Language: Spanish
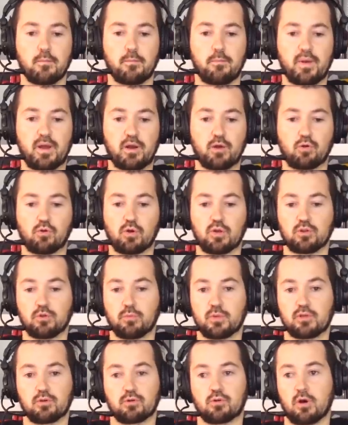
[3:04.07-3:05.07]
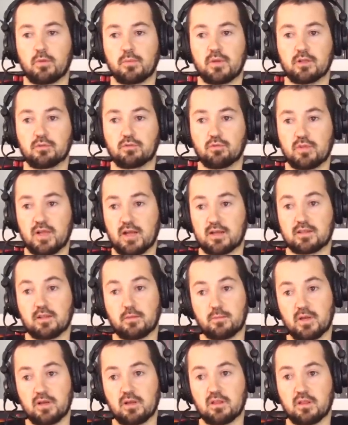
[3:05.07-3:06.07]
pero cuando me tocó a mí estudiar
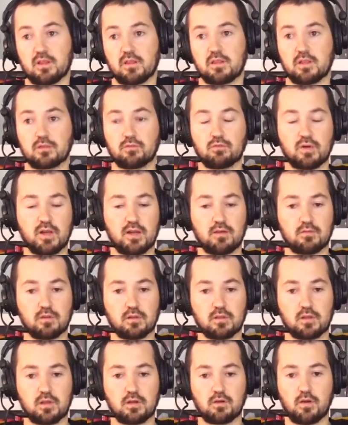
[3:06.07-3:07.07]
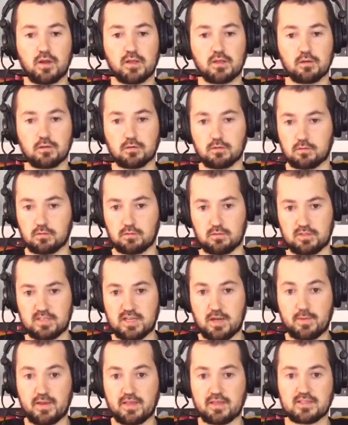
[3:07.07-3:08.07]
también licenciatura, unos cinco años
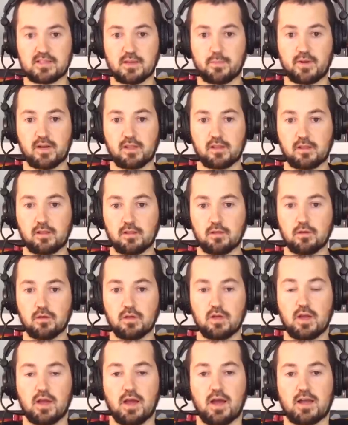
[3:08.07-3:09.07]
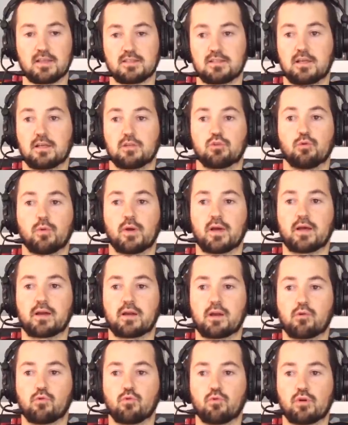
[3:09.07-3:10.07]
ya había desaparecido, así que tuve que
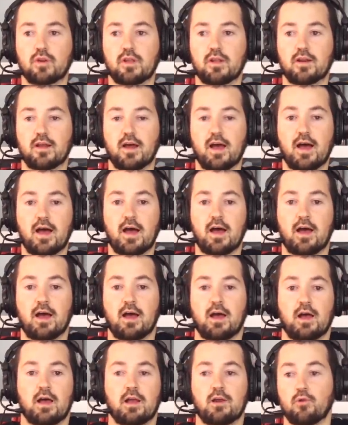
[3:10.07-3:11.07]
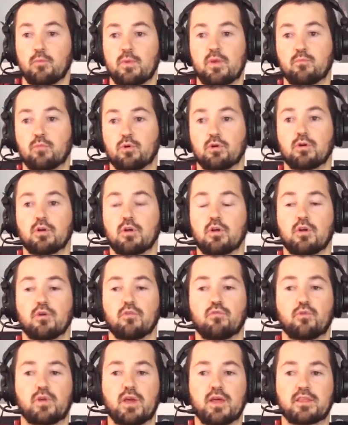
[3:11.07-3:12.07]
recurrir a lo mismo.
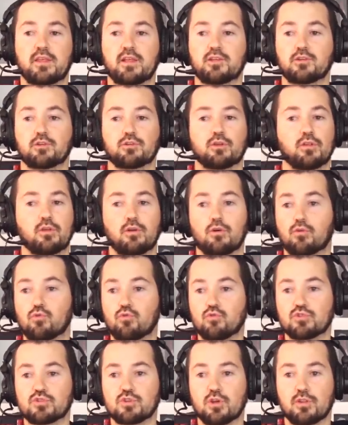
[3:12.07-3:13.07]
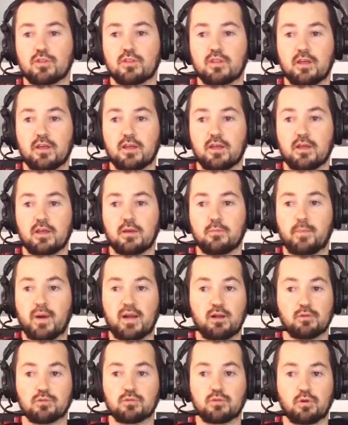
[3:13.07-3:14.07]
Fui haciendo todos los cursos de
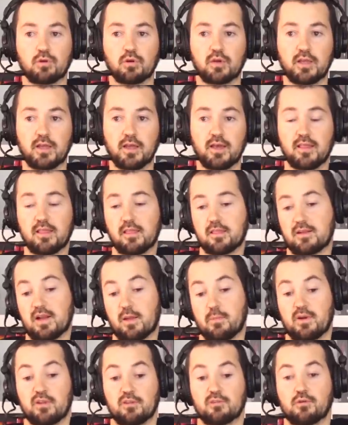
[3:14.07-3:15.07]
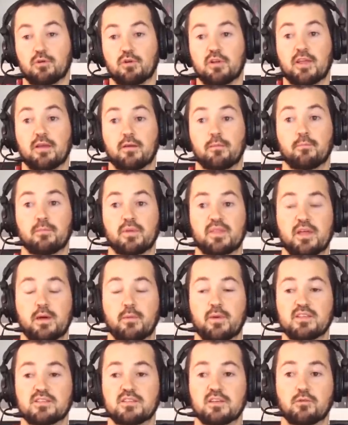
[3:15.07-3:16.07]
paleontología, la paleontología
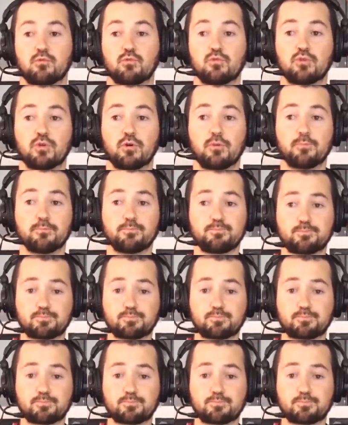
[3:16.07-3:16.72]
empezaba en segundo